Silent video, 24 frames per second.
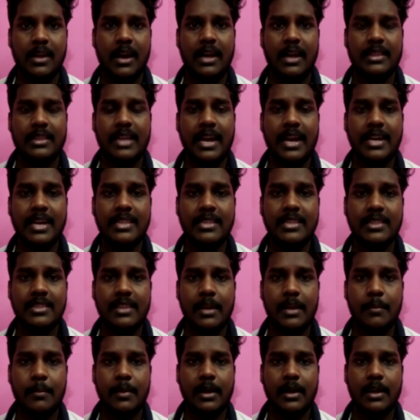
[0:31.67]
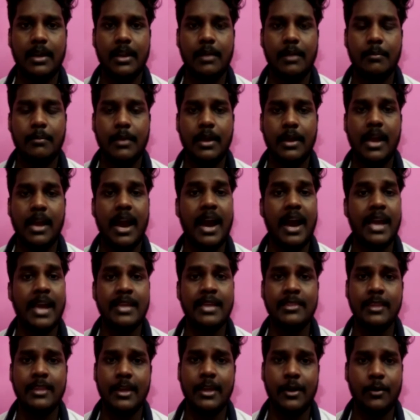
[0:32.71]
அந்த ஐந்து திரைப்படங்களையுமே
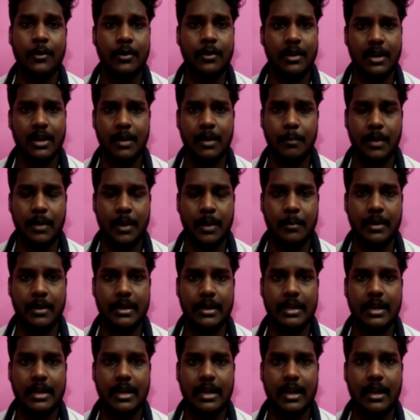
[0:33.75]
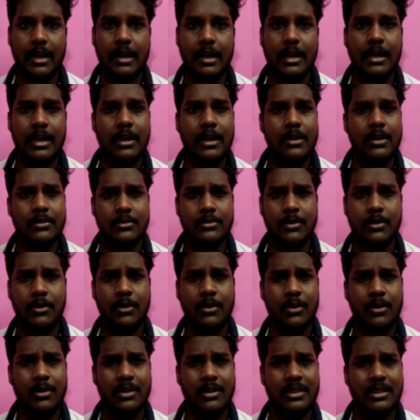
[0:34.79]
ஐந்து இயக்குநர்கள் படமாக்கியிருக்காங்க ஸோ
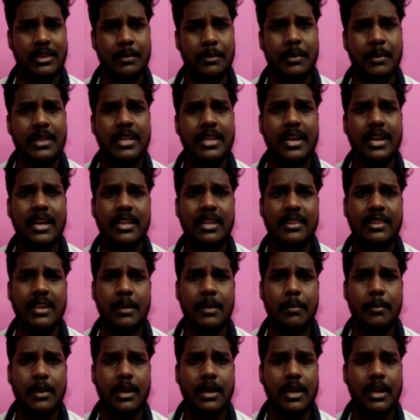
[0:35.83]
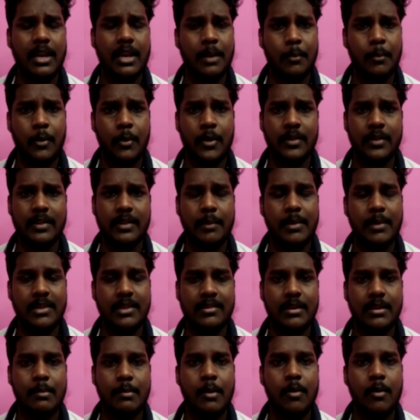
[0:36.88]
இந்த மாதிரியான திரைப்படங்கள் நம்மளோட தமிழ்
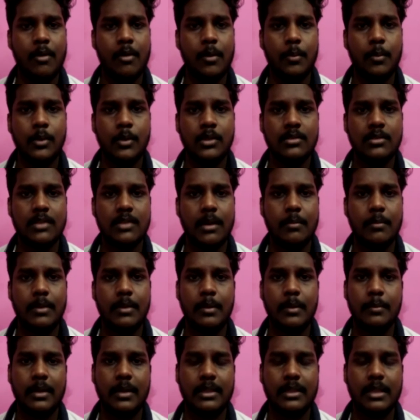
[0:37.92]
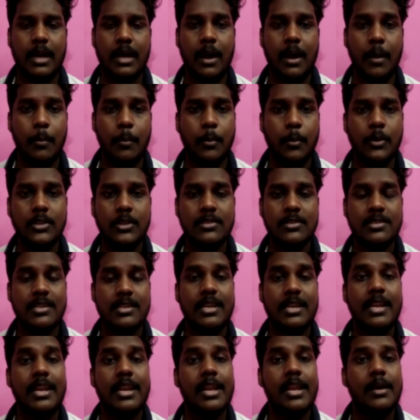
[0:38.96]
சினிமாவுக்கு புதுசா அப்படின்னு பார்த்தா புதுசு
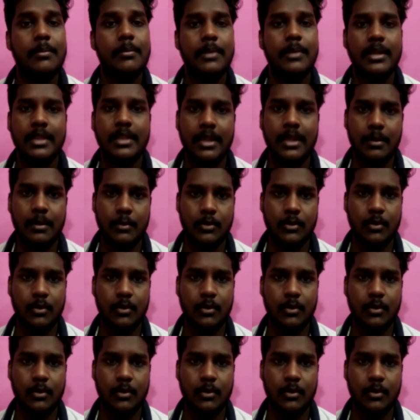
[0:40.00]
இல்லை அப்படின்னு தான் நம்ம